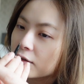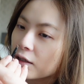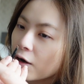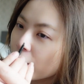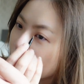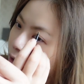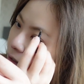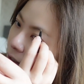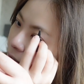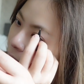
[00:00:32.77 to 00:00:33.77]
ตอนนี้
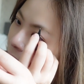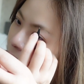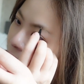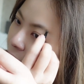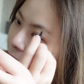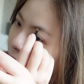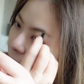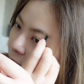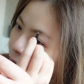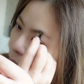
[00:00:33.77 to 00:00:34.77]
กิ่ง getting
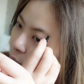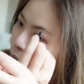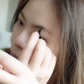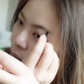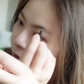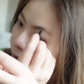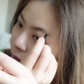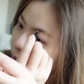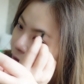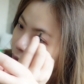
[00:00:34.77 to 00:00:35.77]
ready อยู่นะ
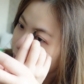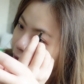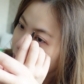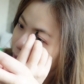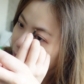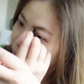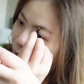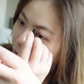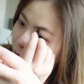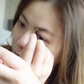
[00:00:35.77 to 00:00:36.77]
คะอยู่ในยูนิฟ
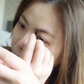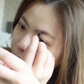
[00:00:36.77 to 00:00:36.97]
อร์ม